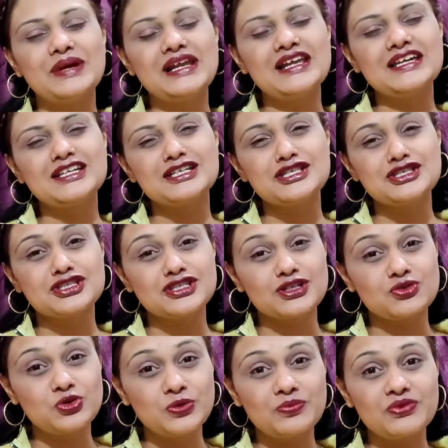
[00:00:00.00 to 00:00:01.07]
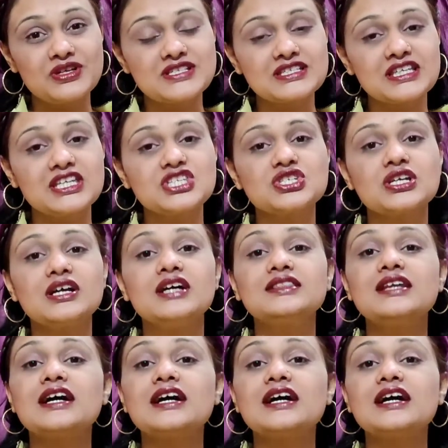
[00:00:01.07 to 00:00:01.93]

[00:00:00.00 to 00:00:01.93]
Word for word: बेल आइकन ज़रूर प्रेस कीजिएगा